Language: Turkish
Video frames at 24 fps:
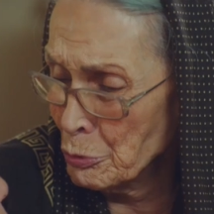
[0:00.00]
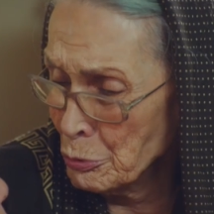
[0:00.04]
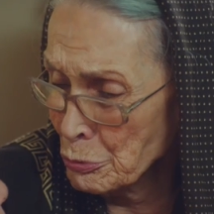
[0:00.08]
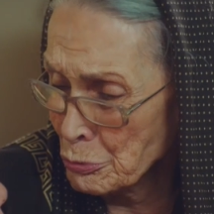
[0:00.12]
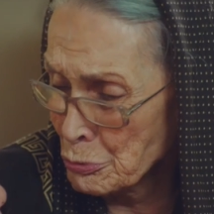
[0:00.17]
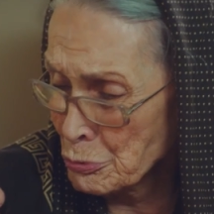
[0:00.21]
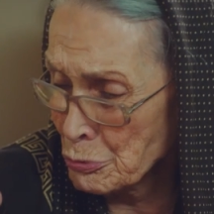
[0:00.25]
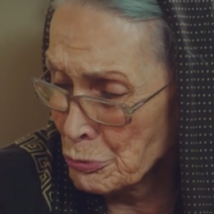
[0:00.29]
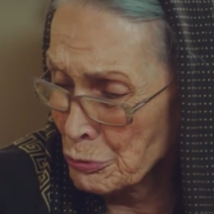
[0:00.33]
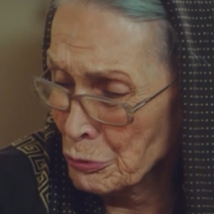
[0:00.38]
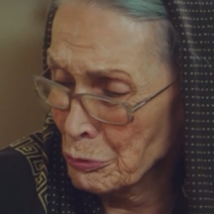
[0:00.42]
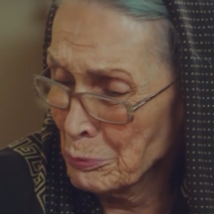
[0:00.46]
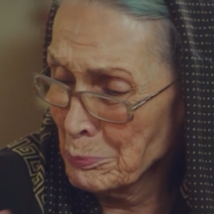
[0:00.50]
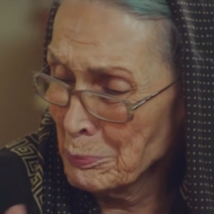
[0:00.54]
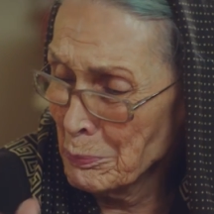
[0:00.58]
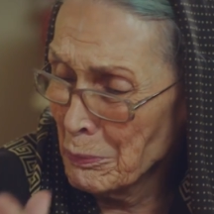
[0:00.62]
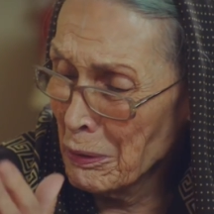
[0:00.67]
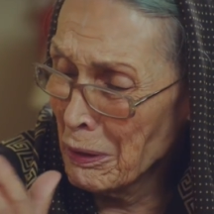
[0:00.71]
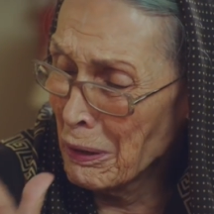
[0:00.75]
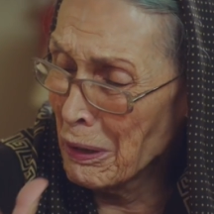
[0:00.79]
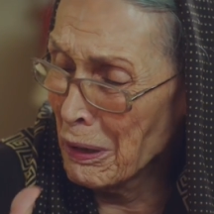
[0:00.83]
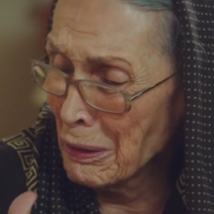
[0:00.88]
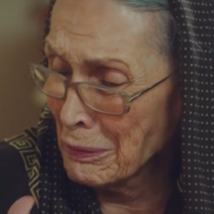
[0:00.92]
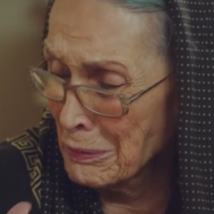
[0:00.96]
kuzum,
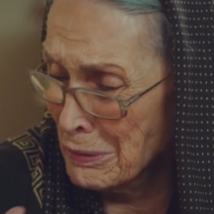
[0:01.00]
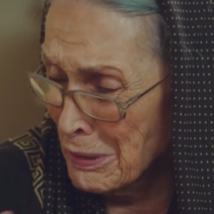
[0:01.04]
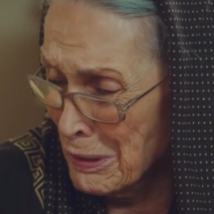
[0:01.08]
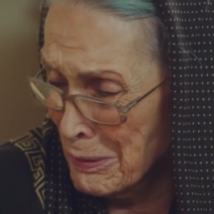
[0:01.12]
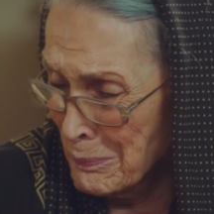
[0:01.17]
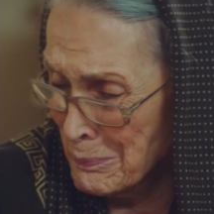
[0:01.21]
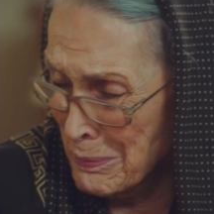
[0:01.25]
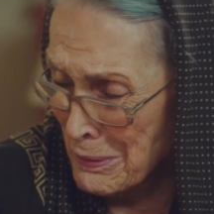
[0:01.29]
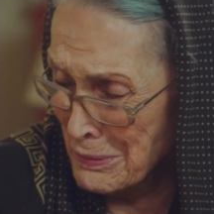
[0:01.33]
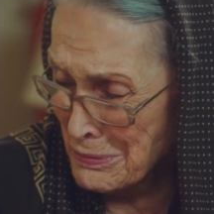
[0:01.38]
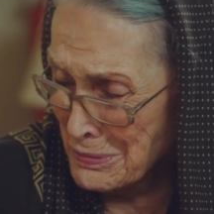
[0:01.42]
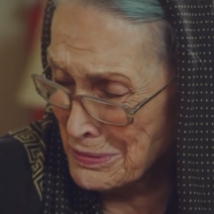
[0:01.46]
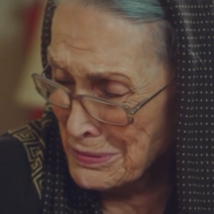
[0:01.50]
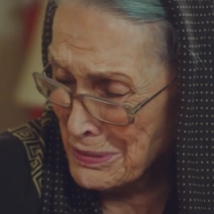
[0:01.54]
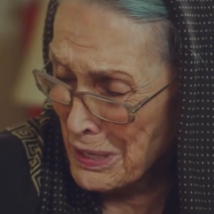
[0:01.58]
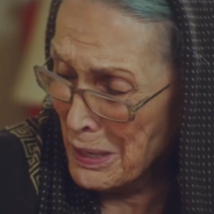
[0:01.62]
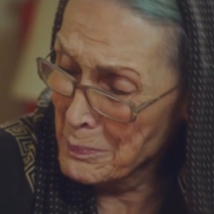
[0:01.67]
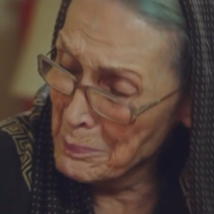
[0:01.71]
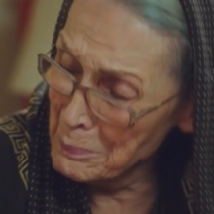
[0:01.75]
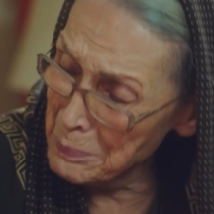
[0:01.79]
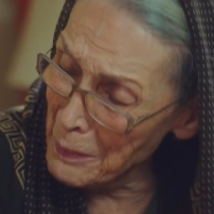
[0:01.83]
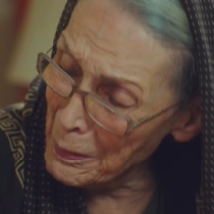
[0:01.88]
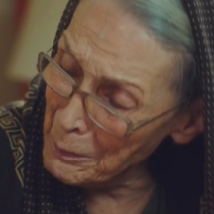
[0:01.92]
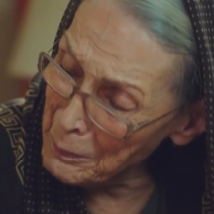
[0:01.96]
ağlama
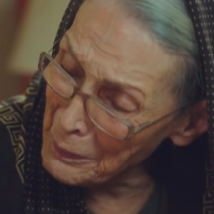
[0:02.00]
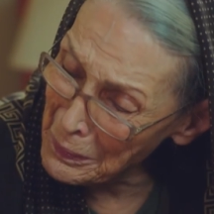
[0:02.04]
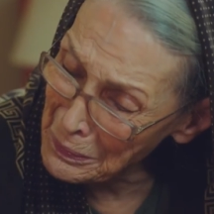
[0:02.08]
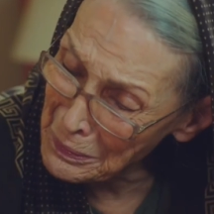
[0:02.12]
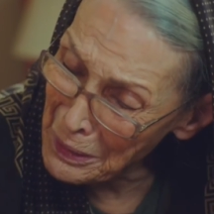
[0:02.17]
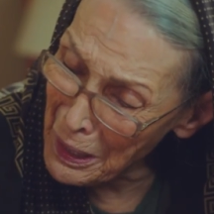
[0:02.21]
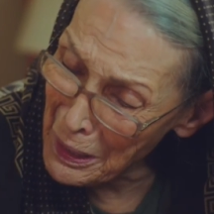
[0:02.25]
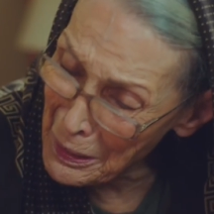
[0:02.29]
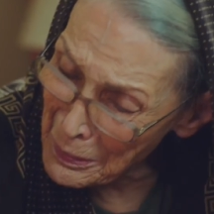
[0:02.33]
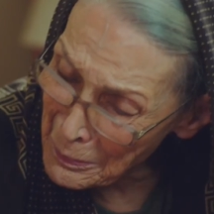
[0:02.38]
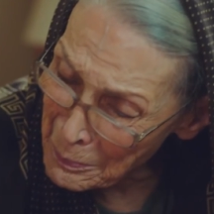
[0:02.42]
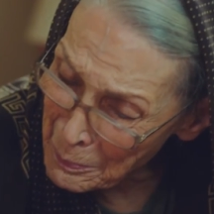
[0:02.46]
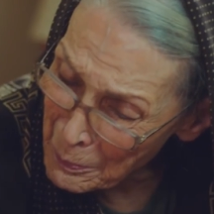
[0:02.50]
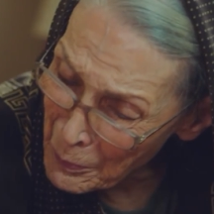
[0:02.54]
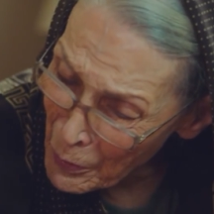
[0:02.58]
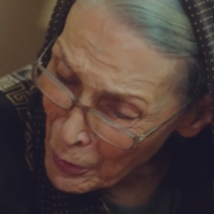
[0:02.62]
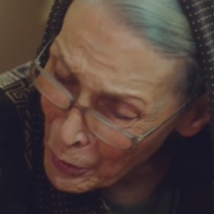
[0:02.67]
sen. Babalar